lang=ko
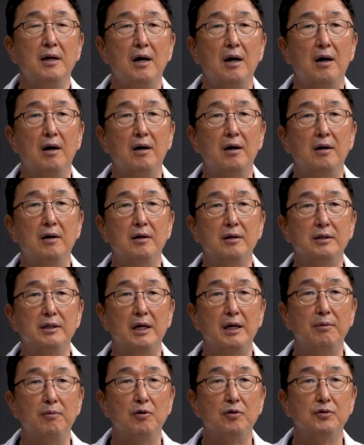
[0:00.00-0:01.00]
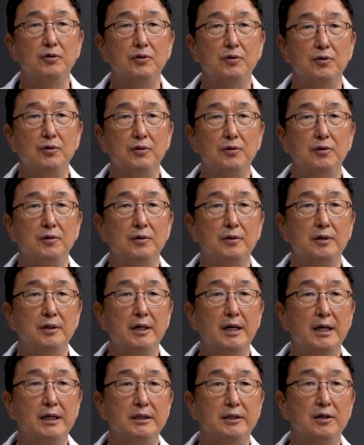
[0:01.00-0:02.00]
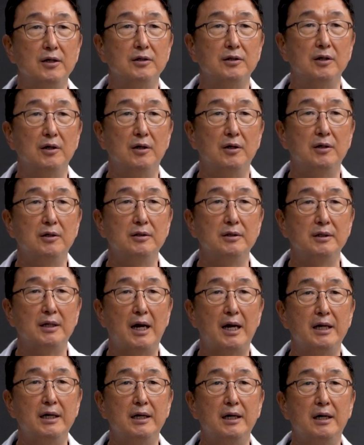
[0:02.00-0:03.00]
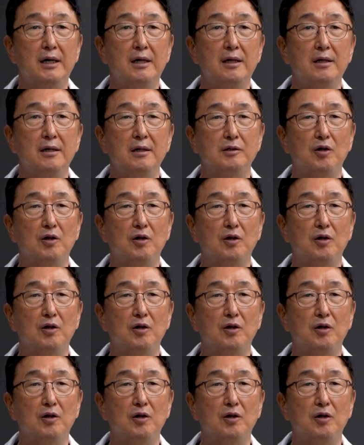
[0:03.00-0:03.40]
아, 개복술에 있어서 나이가